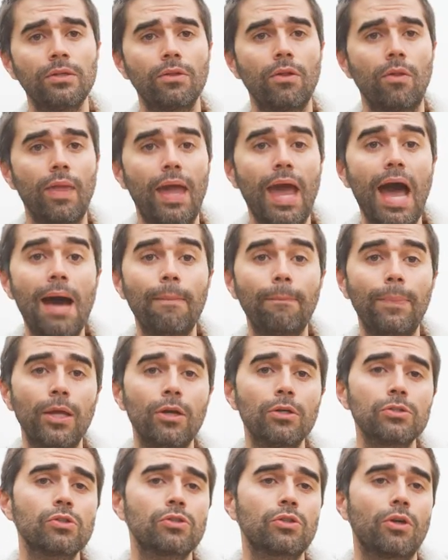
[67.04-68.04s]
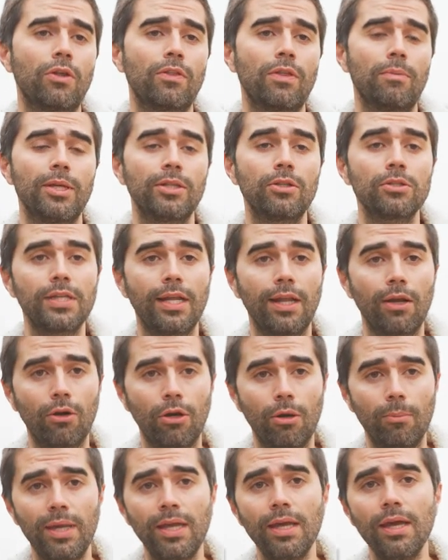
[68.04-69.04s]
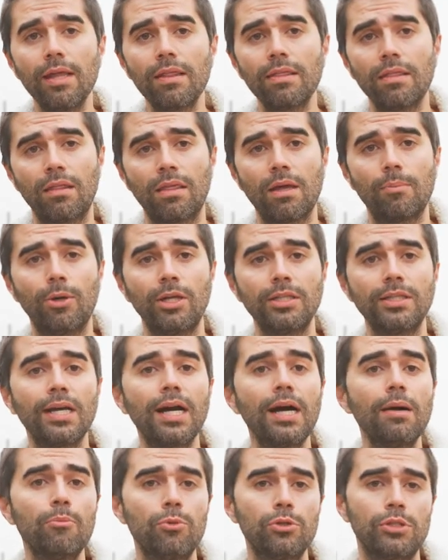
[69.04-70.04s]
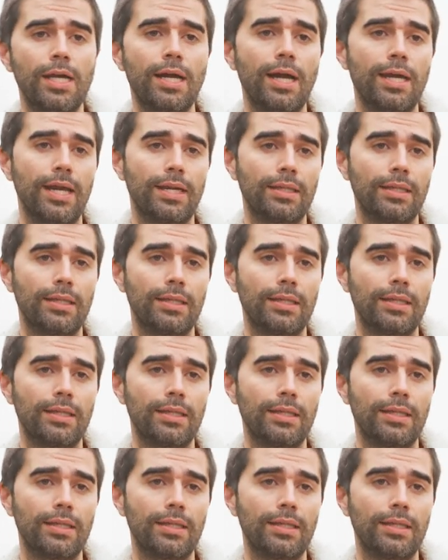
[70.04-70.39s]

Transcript: donde amplió sus conocimientos en economía, ciencia política, música y